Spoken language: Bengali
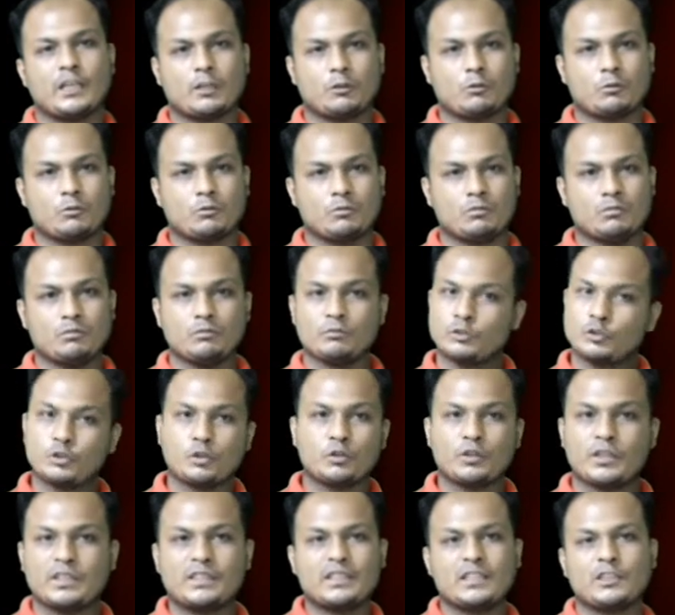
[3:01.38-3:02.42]
শেয়ার করুন
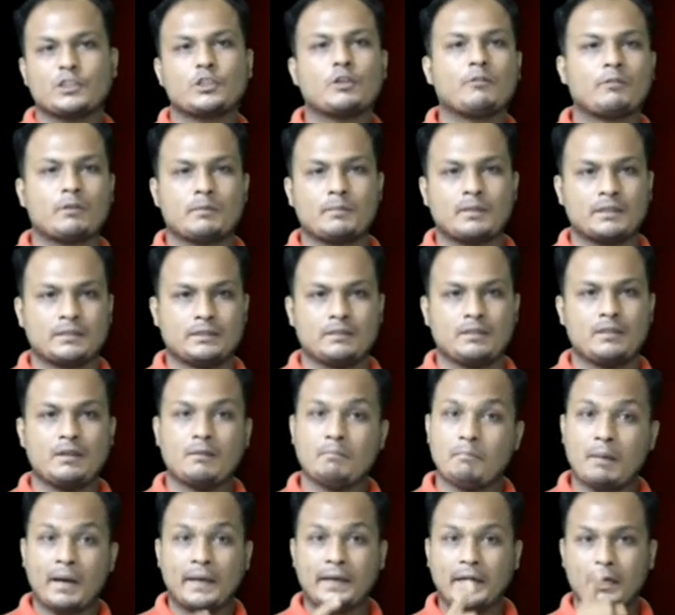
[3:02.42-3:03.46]
ছড়িয়ে দিন সবার মাঝে
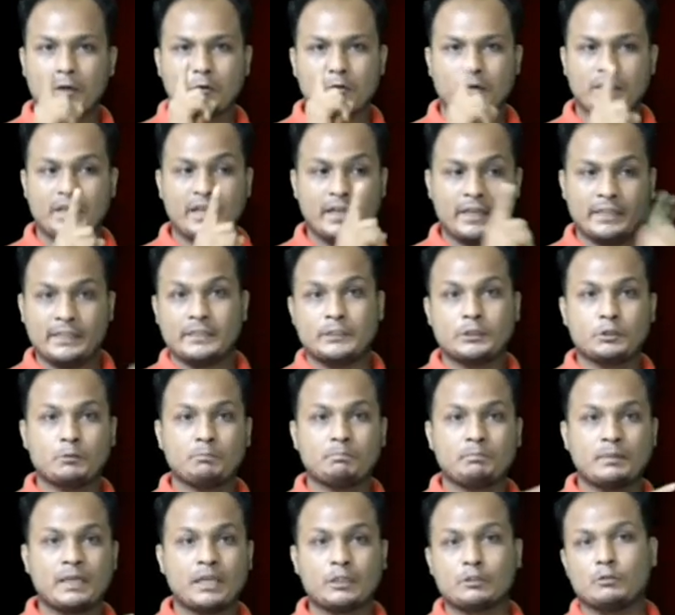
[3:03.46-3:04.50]
ভাইরাল করে
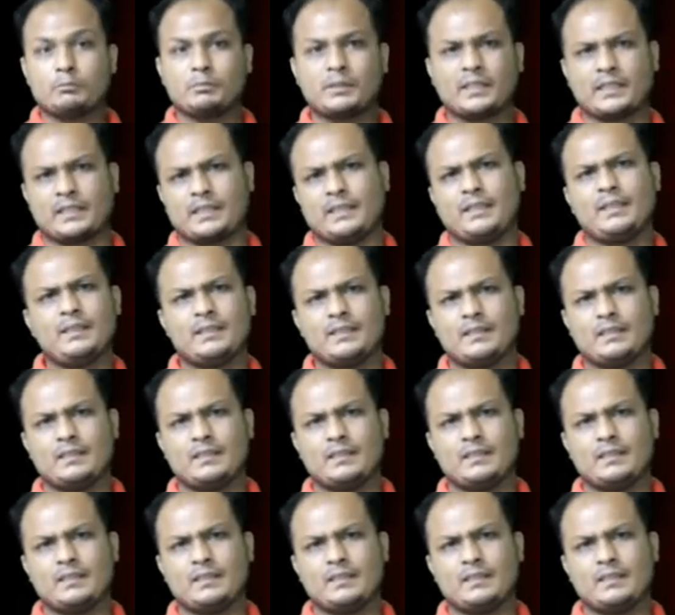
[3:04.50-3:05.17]
এইসব বেয়াদবদেরকে